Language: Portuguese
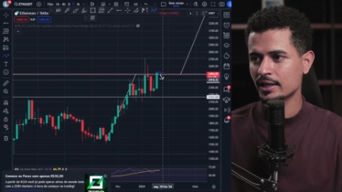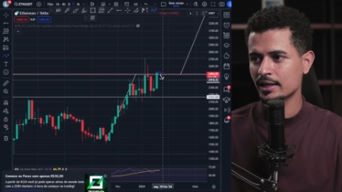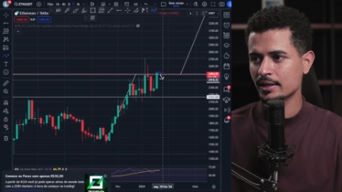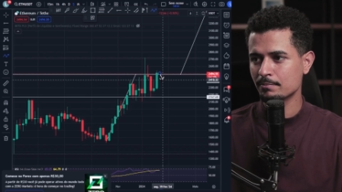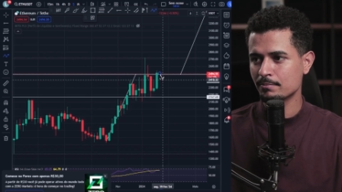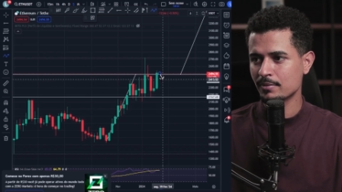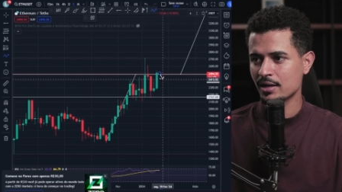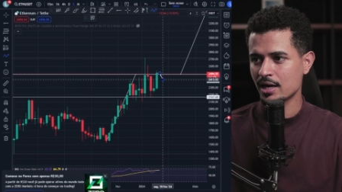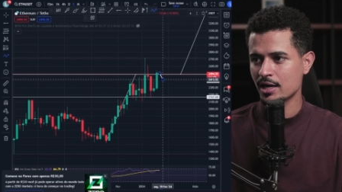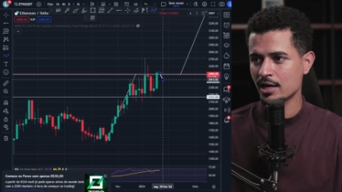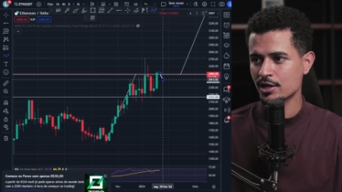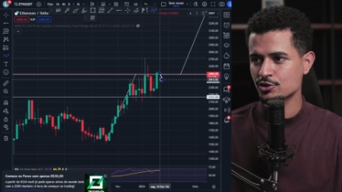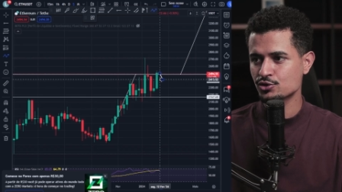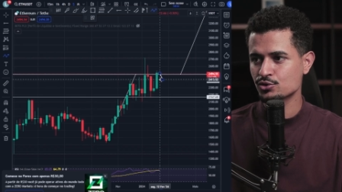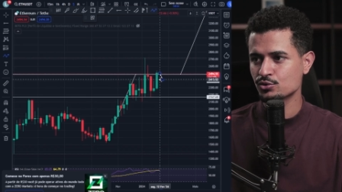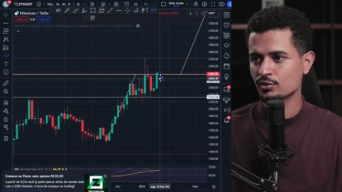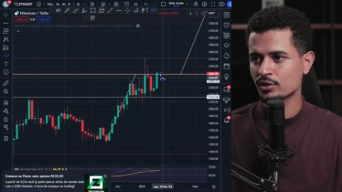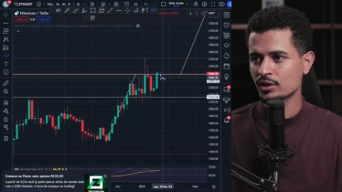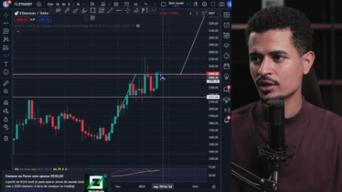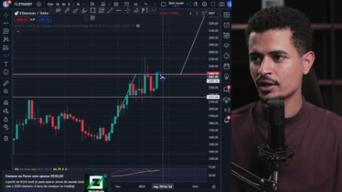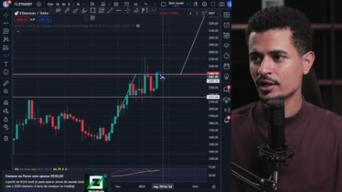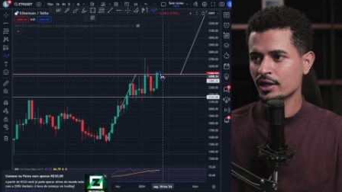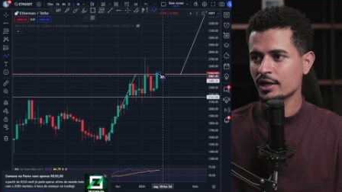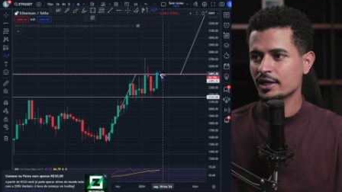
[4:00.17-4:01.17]
lá embaixo
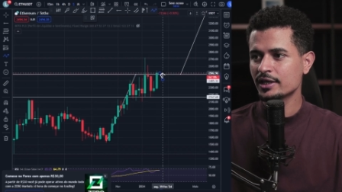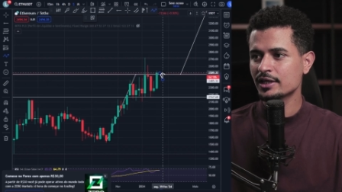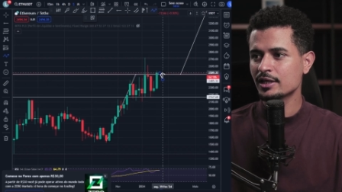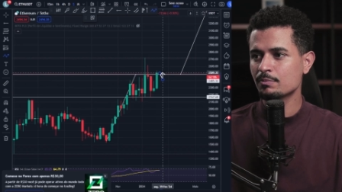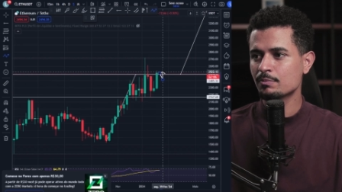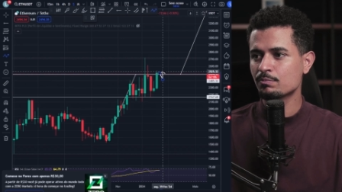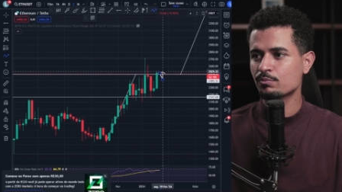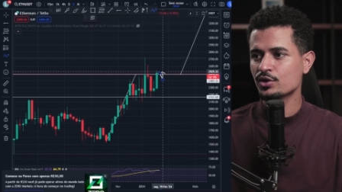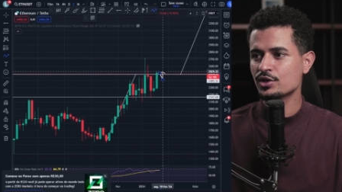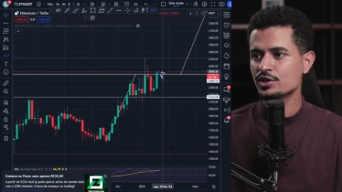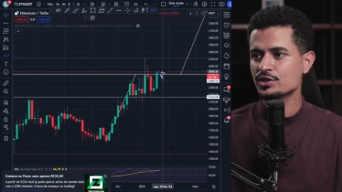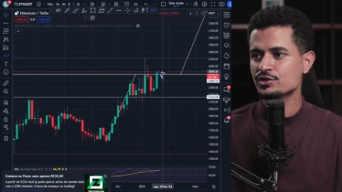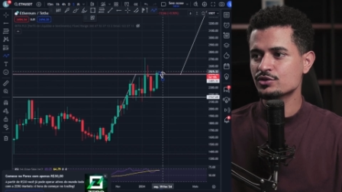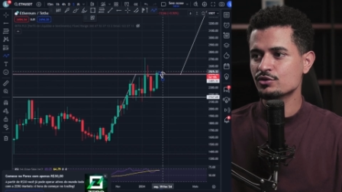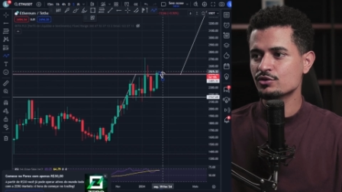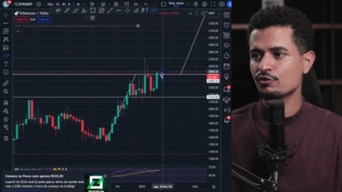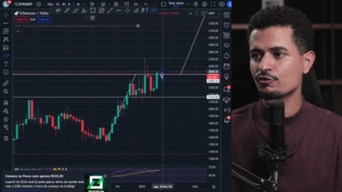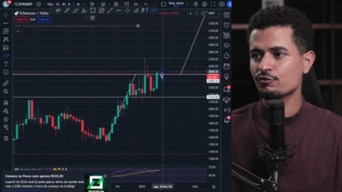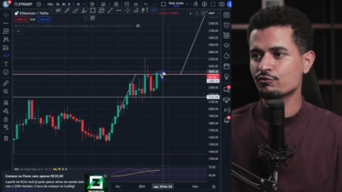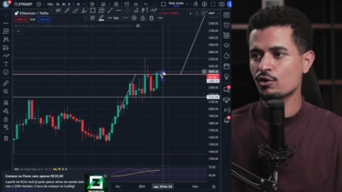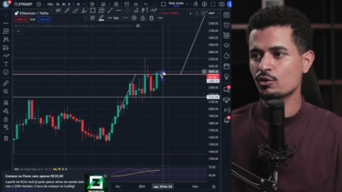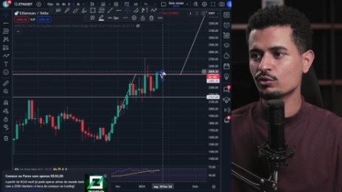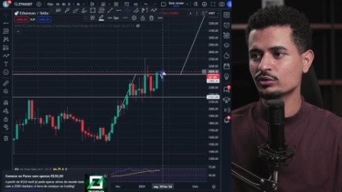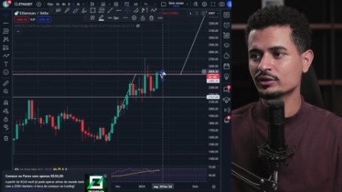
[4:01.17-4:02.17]
e depois
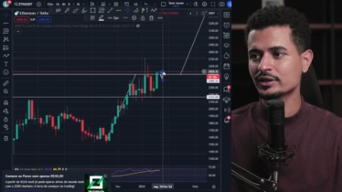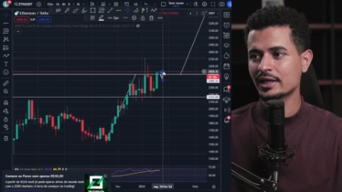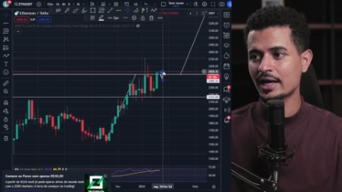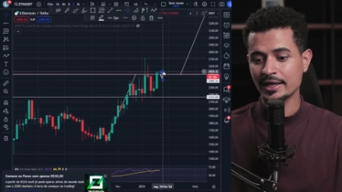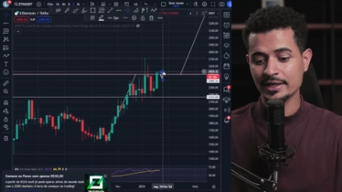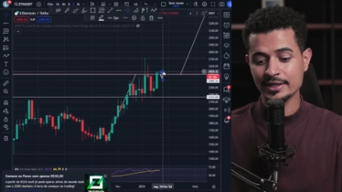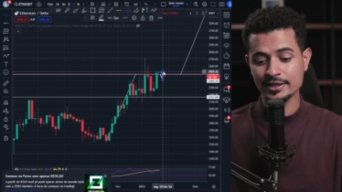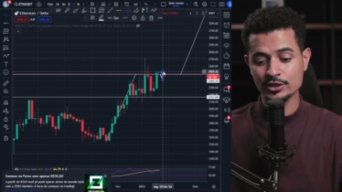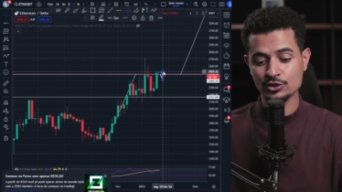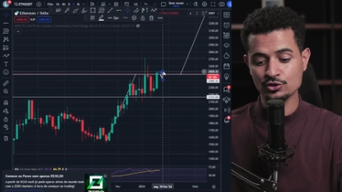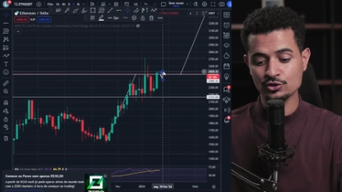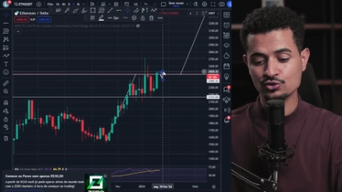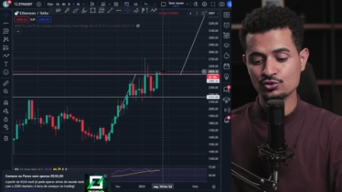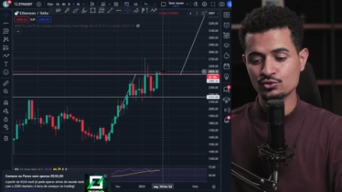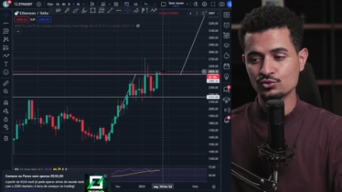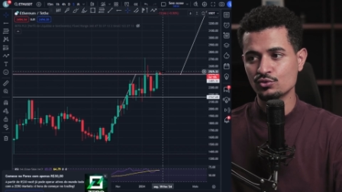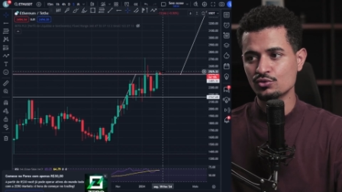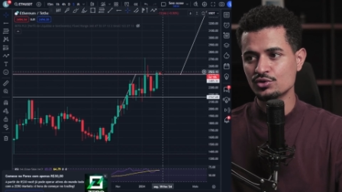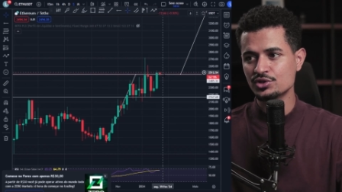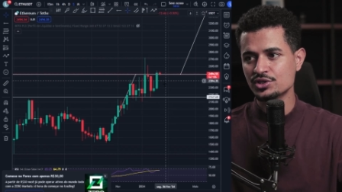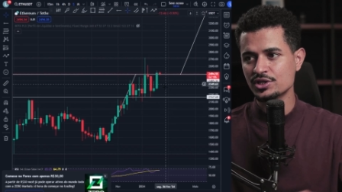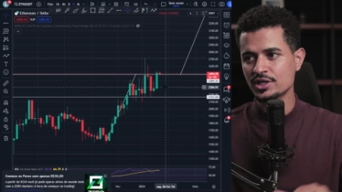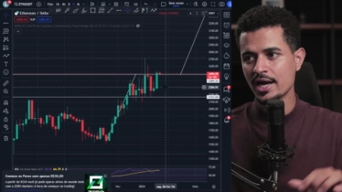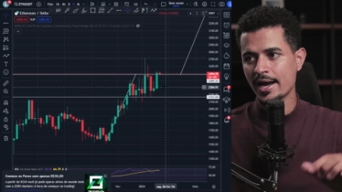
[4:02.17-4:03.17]
voltar. Isso
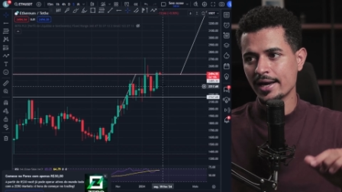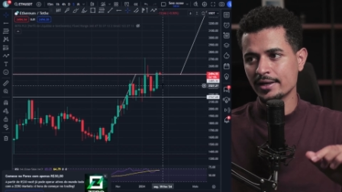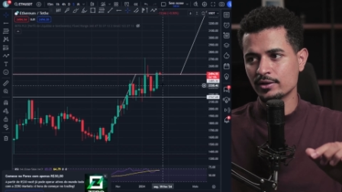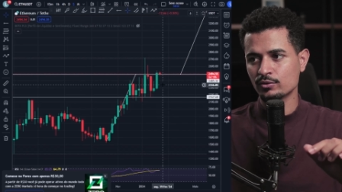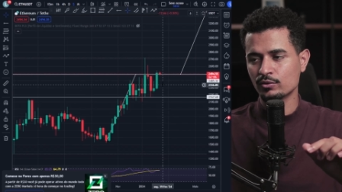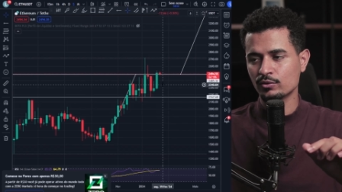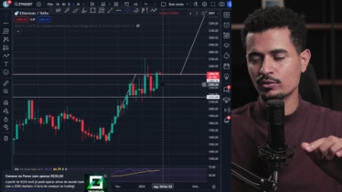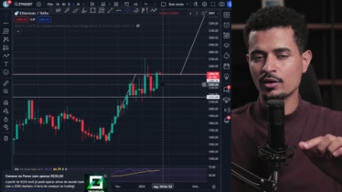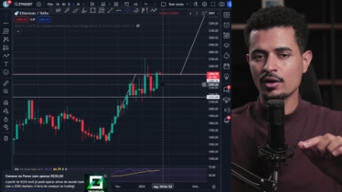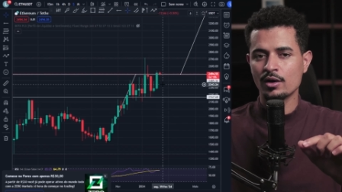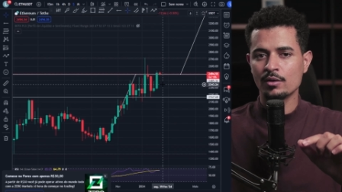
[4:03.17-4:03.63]
no diário.